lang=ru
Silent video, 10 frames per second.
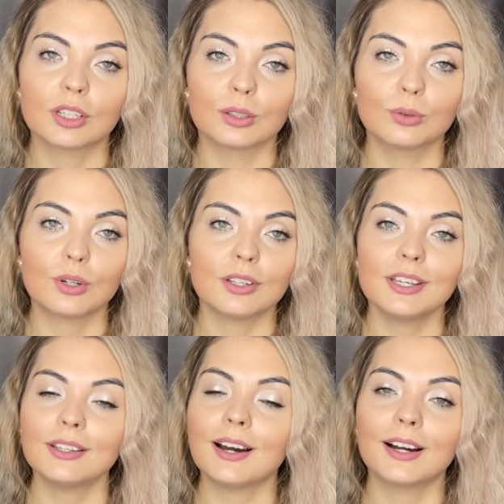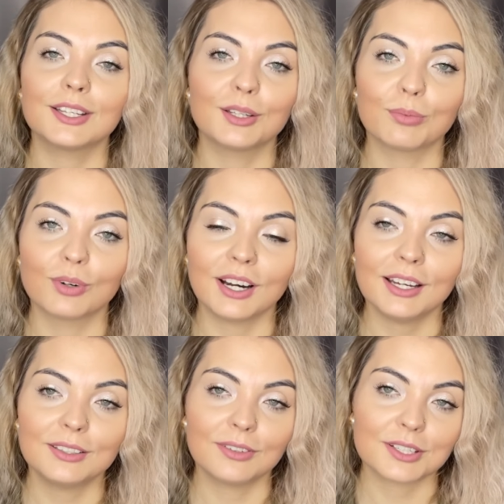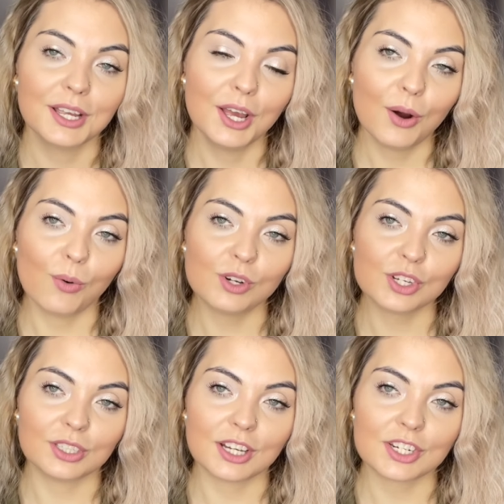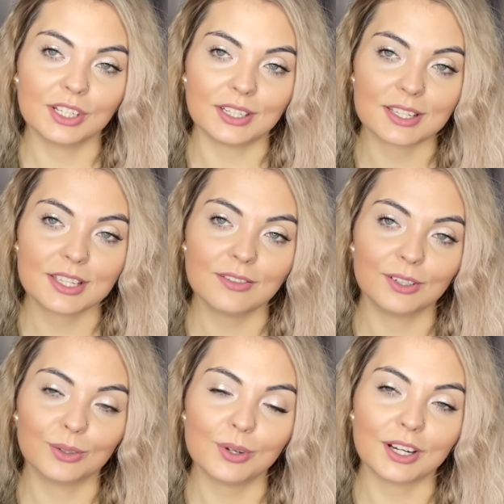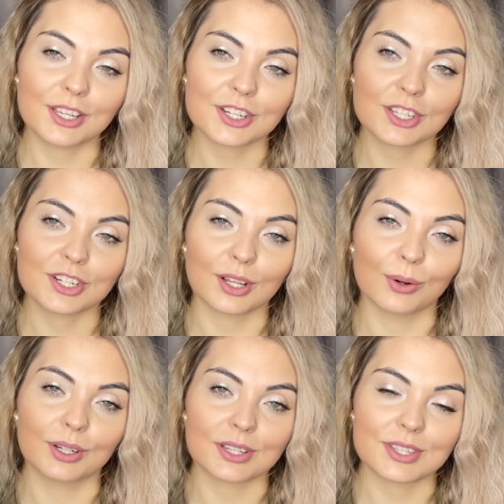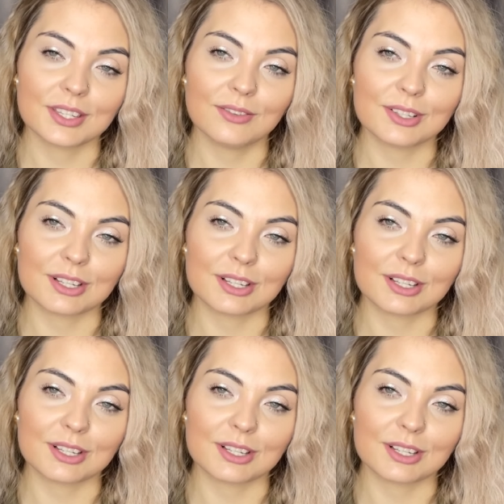который никак не напугает вас. Очень даже красиво. Ну и, конечно же, такой красивый